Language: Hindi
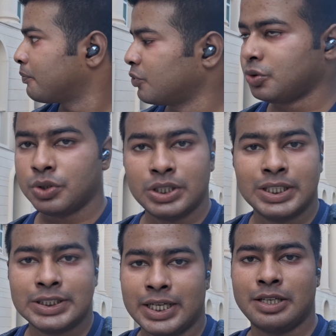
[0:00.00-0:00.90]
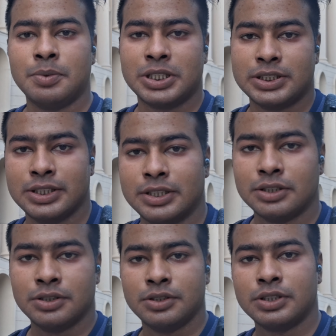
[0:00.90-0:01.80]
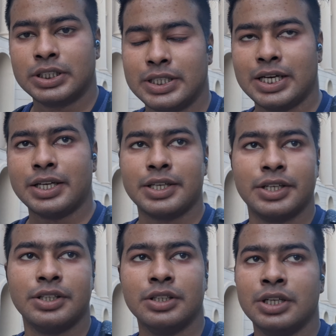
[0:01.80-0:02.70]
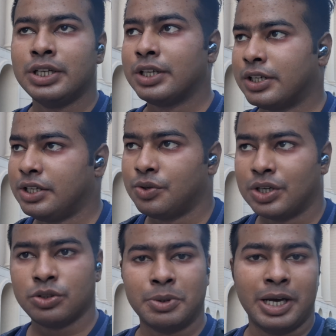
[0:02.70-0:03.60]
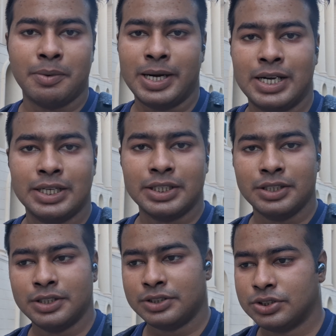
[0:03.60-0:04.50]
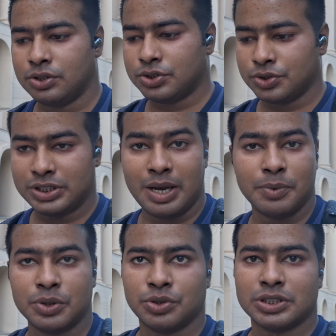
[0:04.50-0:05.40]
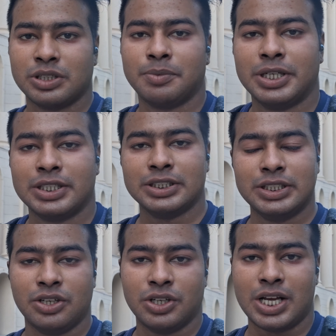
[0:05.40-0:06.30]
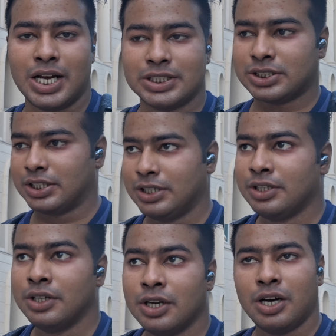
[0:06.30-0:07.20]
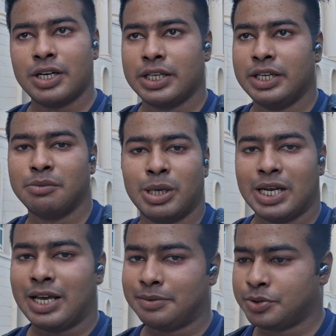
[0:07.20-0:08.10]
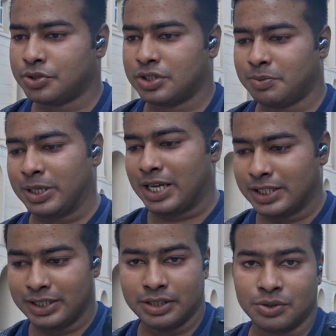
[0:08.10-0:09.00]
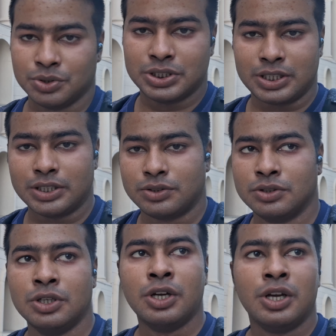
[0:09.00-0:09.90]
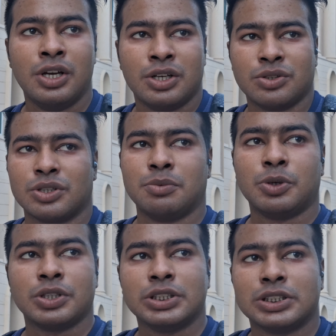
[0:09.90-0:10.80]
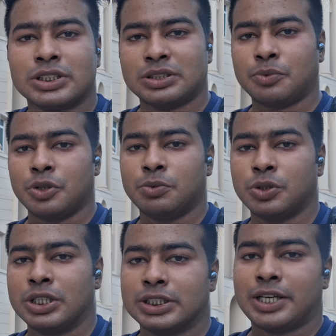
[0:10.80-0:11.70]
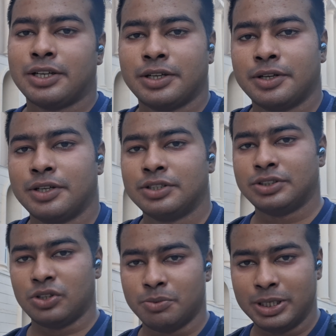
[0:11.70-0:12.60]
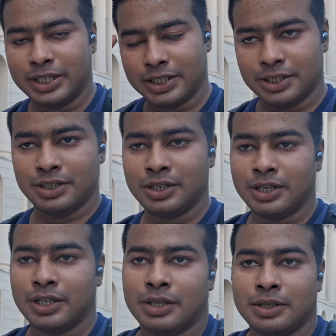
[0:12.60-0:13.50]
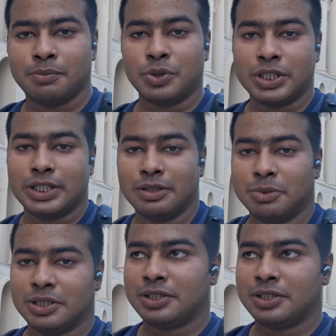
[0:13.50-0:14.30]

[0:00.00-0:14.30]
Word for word: वो तो अंदर जाके ही पता चलेगा कि क्या है क्या नहीं है नहीं होगा तो बाहर बैठ लेंगे चलो सोचे आप लोग थोड़ा सा अपडेट दे दे और आज का अ डे इन माई लाइफ सोच रहे बना दे अगर हो सका तो क्योंकि बहुत दिन से सब कोई बोलने जा रहा है चलो मिलेंगे पूरे दिन में